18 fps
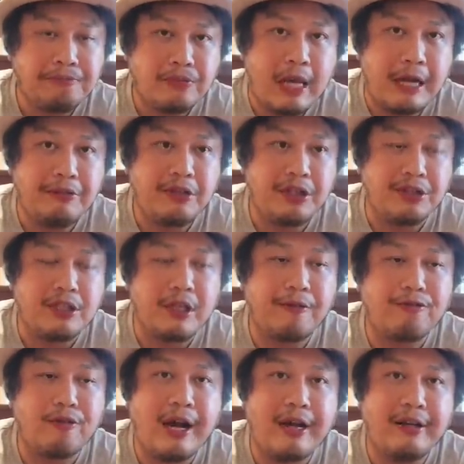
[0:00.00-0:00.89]
单点
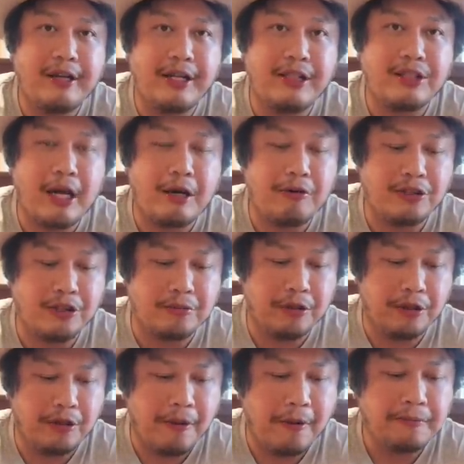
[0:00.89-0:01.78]
像 Fridays 啊或什
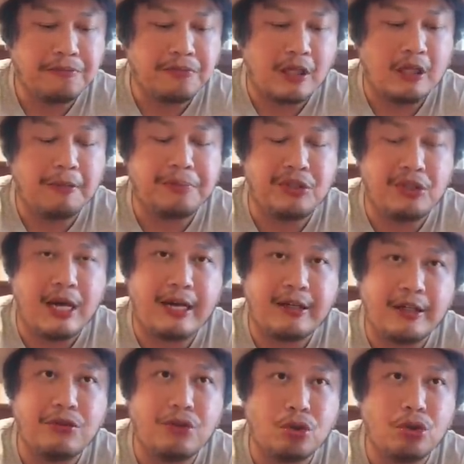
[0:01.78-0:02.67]
么的，它的皮还更